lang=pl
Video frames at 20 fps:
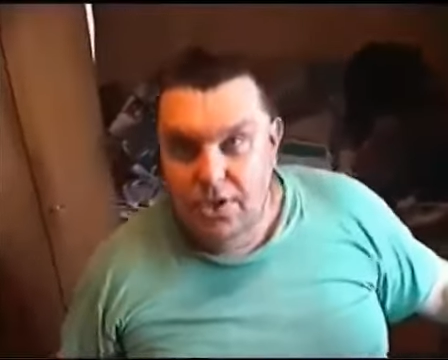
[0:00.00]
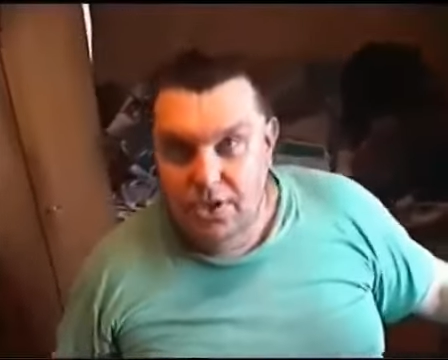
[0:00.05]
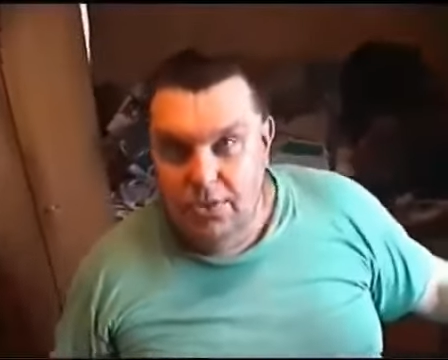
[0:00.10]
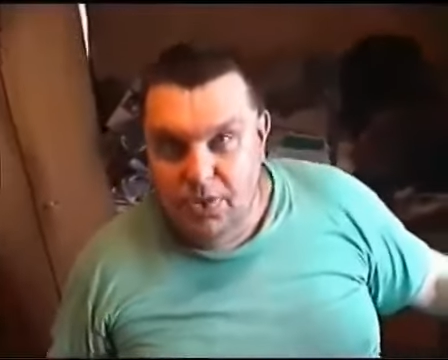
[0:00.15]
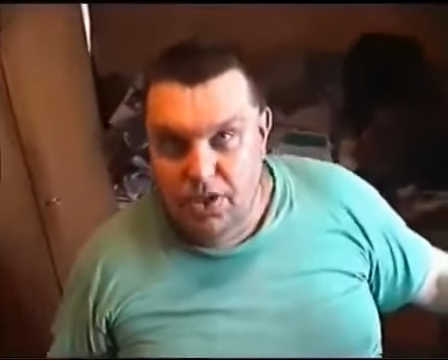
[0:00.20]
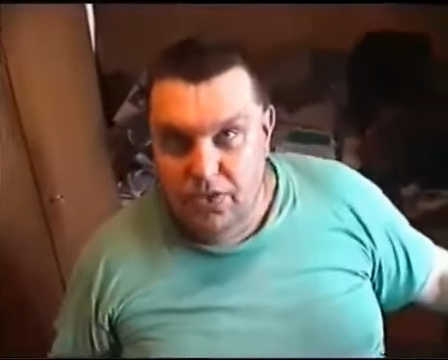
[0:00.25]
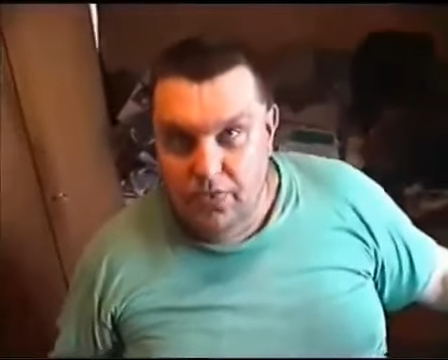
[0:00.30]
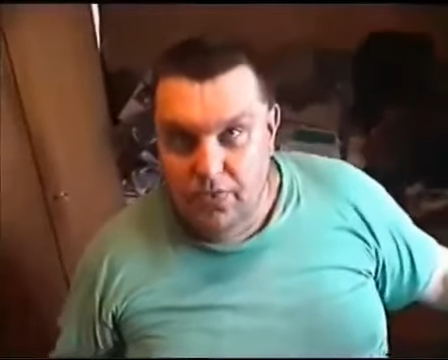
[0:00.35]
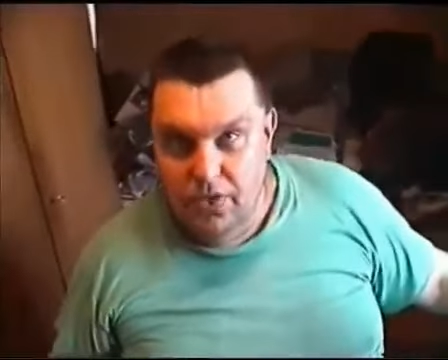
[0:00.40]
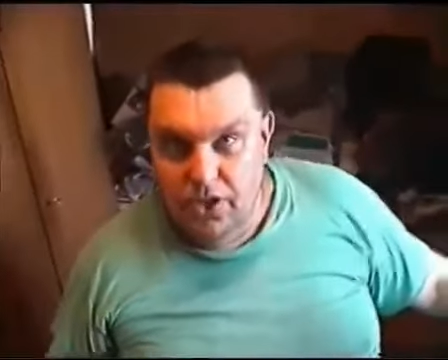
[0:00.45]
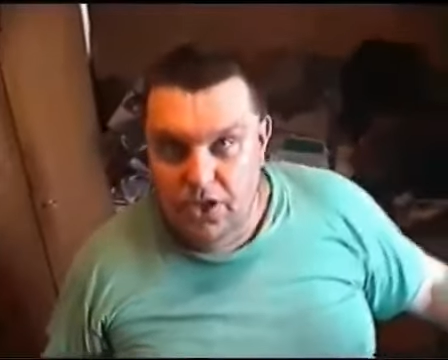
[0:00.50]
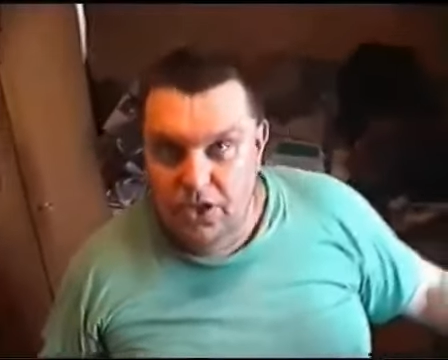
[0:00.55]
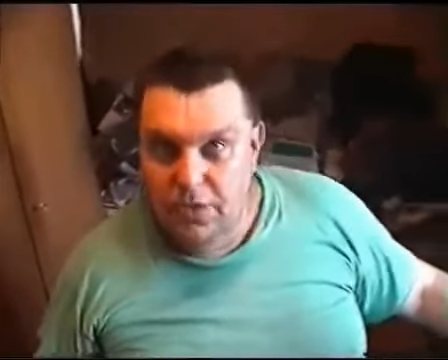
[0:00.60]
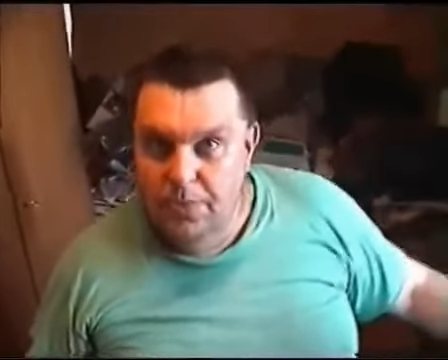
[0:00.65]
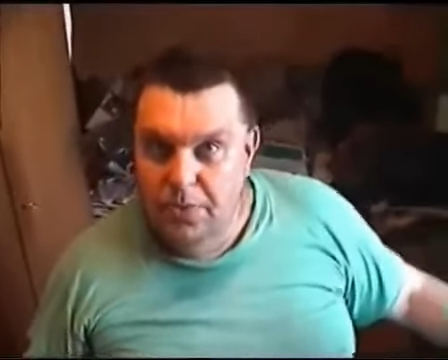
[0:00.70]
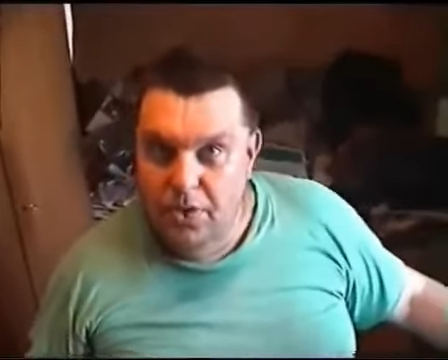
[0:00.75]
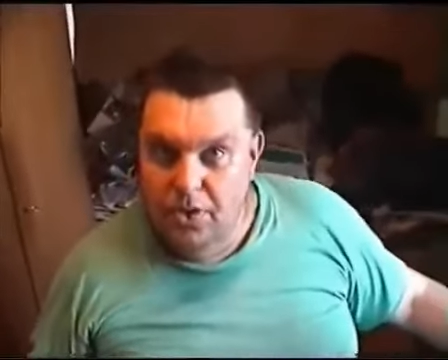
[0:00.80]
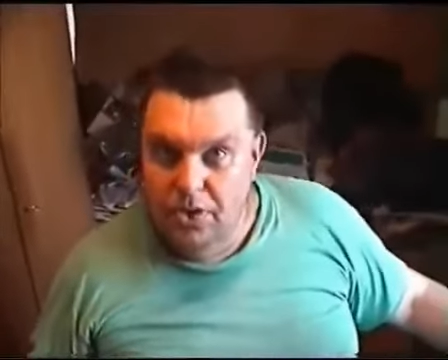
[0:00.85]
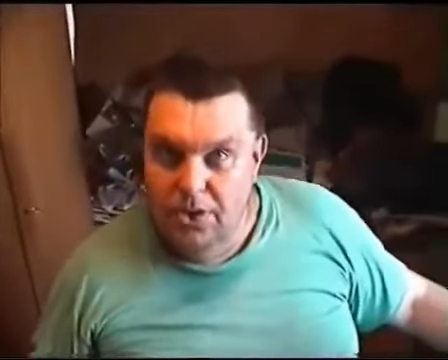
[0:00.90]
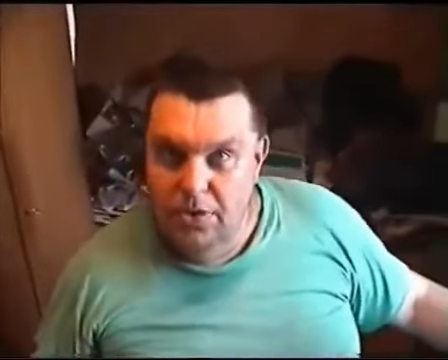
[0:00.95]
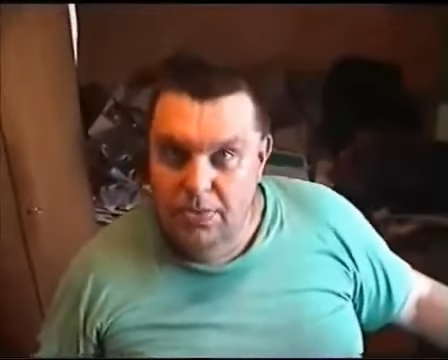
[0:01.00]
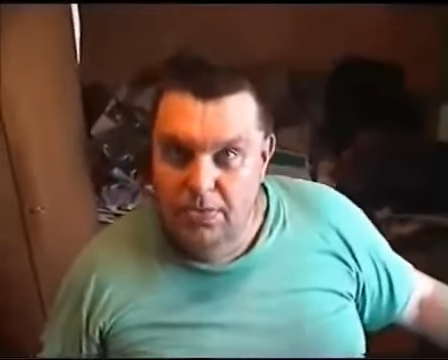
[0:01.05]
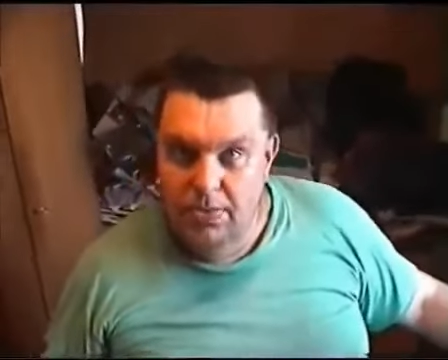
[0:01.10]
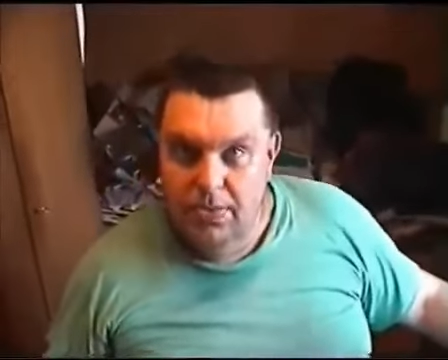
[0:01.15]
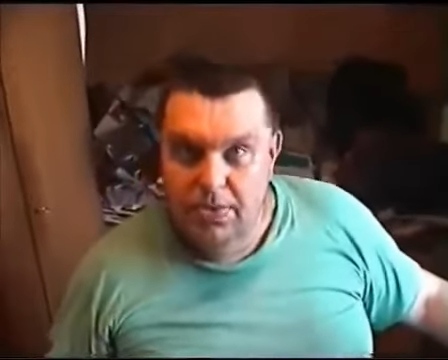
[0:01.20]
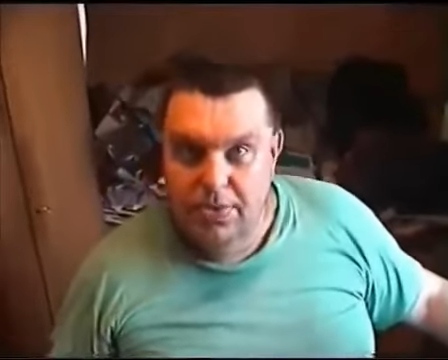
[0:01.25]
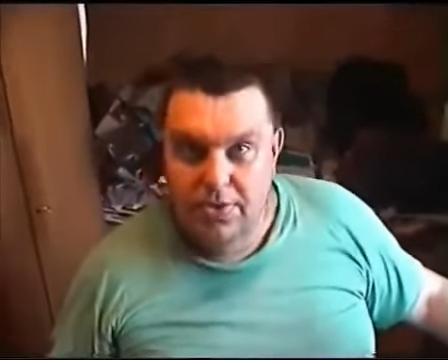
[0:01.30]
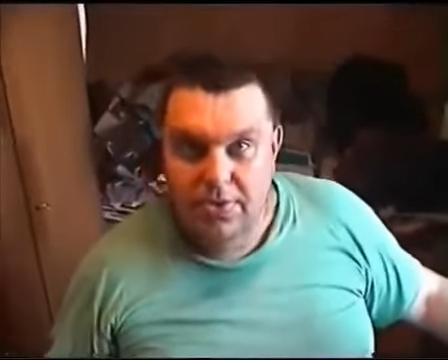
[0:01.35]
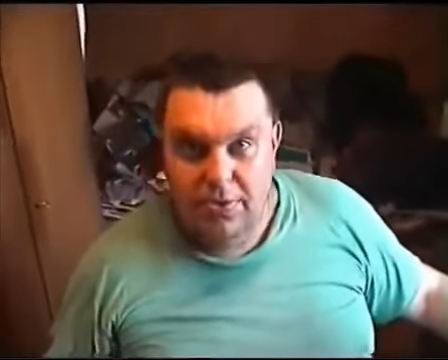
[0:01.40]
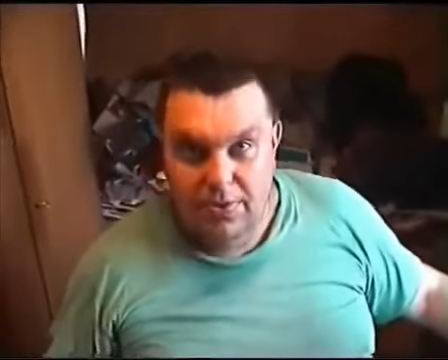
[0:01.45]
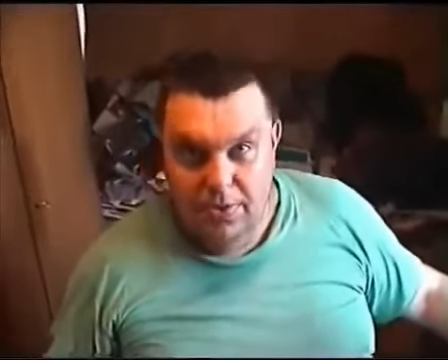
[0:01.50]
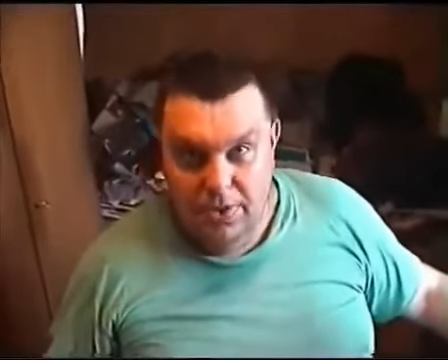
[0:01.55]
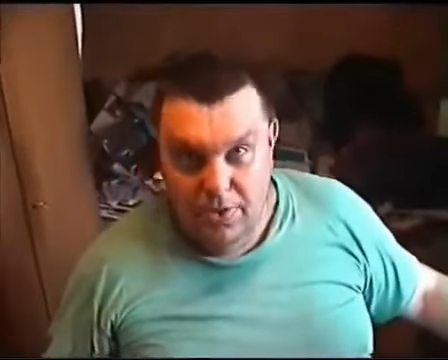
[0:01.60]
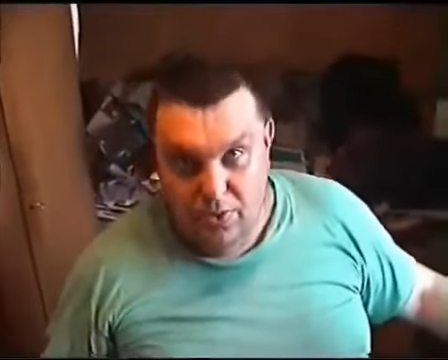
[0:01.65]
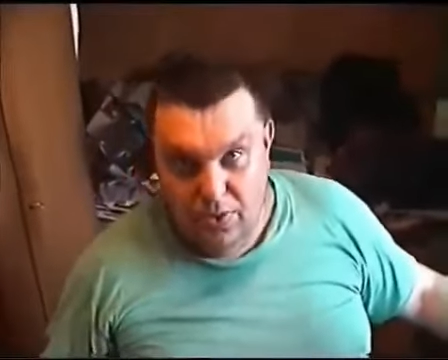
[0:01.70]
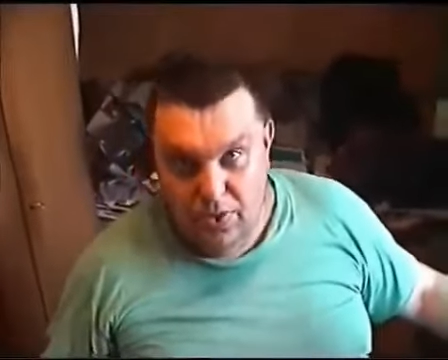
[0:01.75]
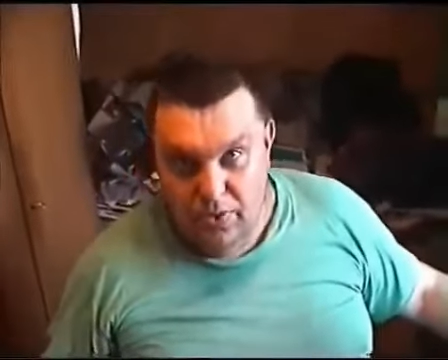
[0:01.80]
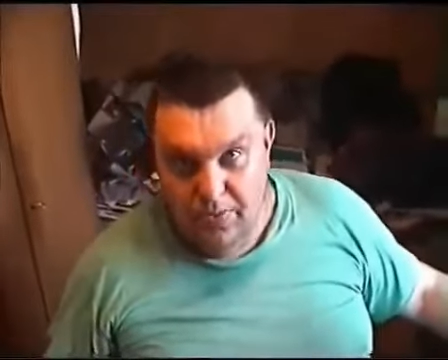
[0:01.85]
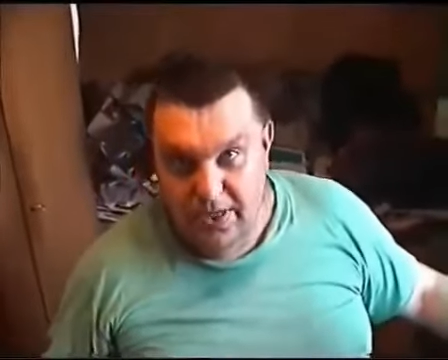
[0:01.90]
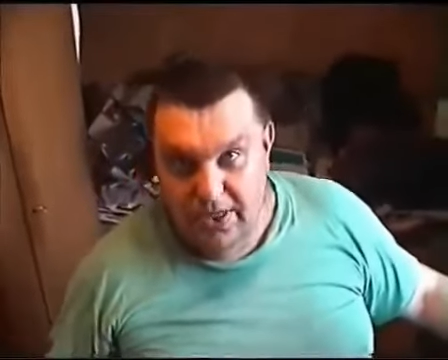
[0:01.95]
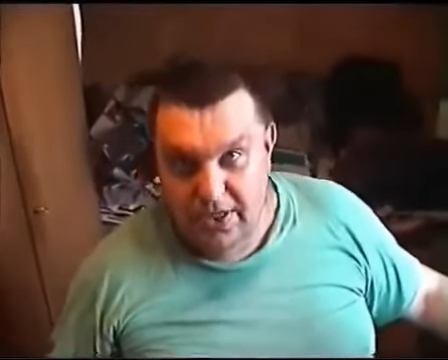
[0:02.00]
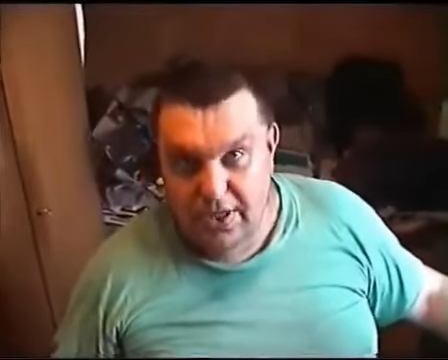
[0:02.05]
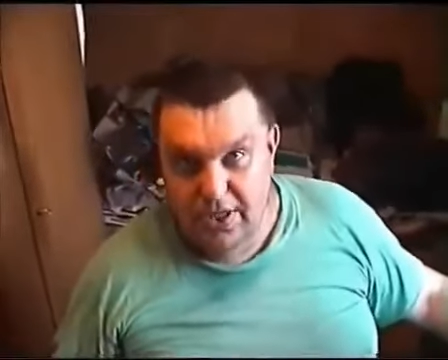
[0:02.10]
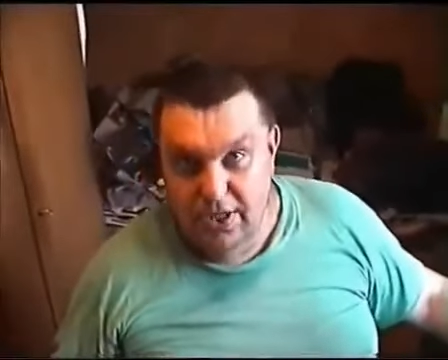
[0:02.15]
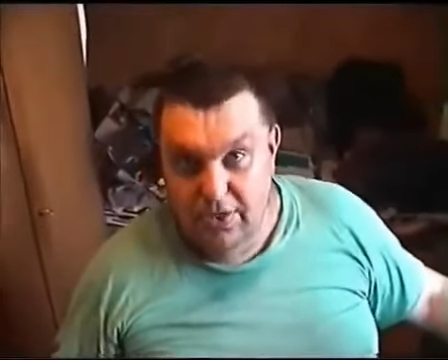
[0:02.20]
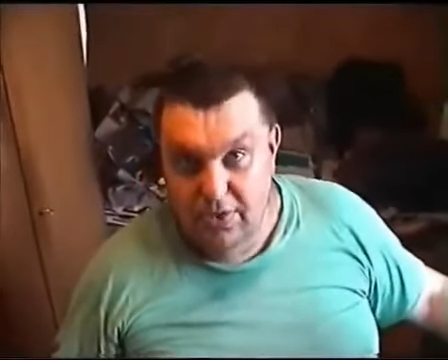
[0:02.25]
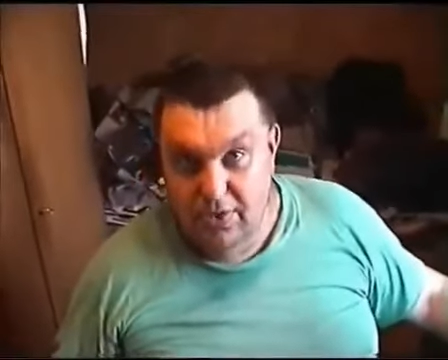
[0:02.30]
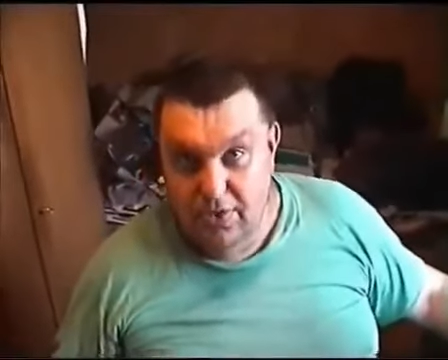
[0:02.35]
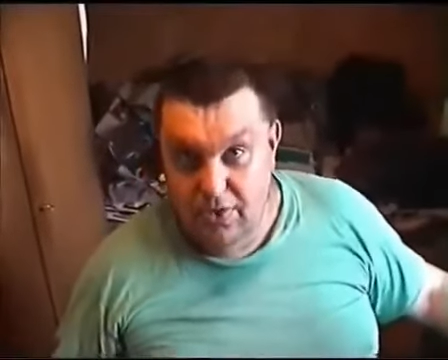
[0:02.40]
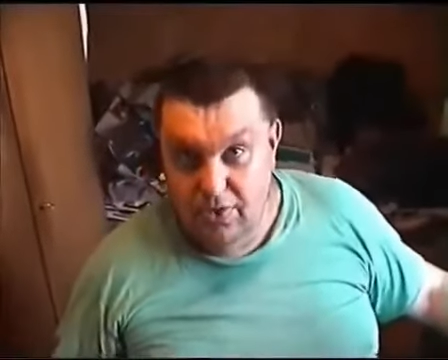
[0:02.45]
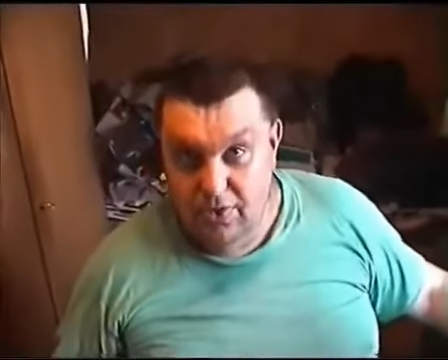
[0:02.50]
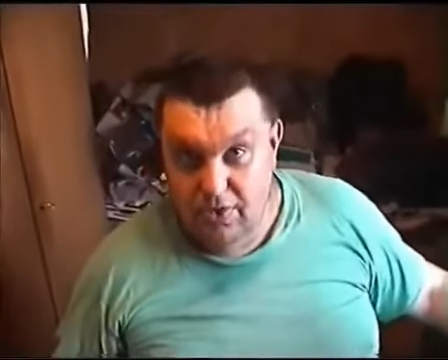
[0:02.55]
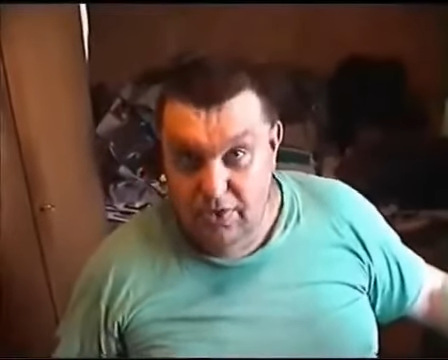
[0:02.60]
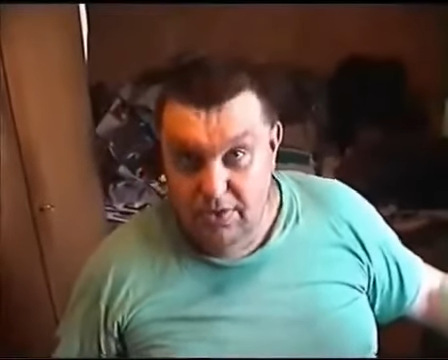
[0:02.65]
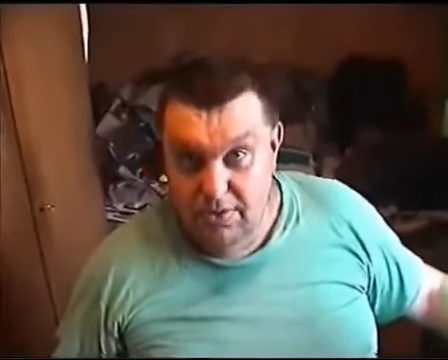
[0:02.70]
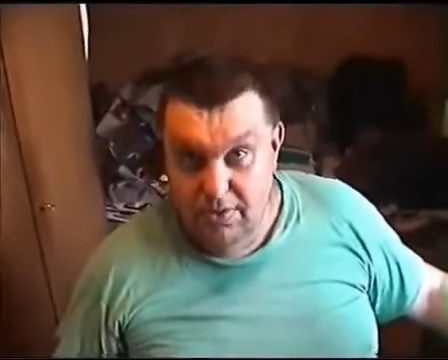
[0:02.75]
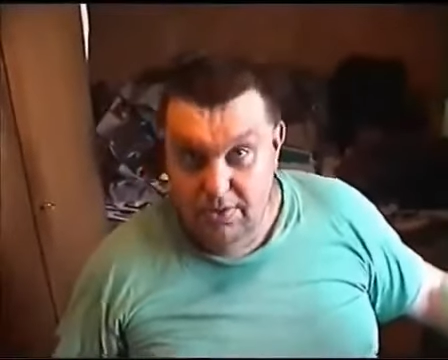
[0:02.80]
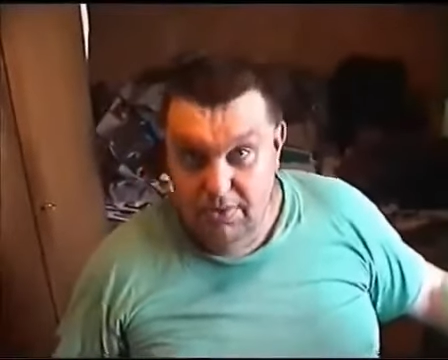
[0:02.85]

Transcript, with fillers: Przed 25 to będą kiełbaski na gorąco,